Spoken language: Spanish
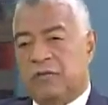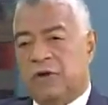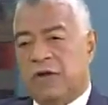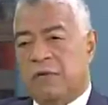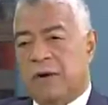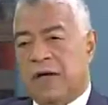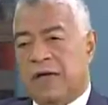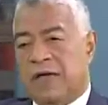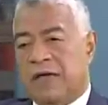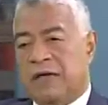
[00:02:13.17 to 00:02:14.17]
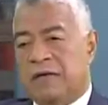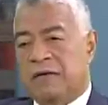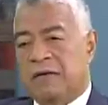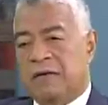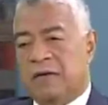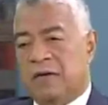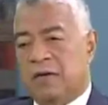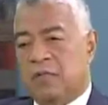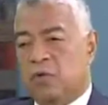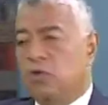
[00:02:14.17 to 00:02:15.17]
un lenguaje
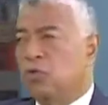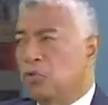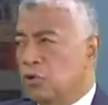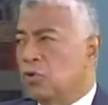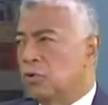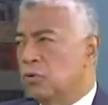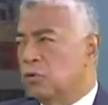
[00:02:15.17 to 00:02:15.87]
muy duro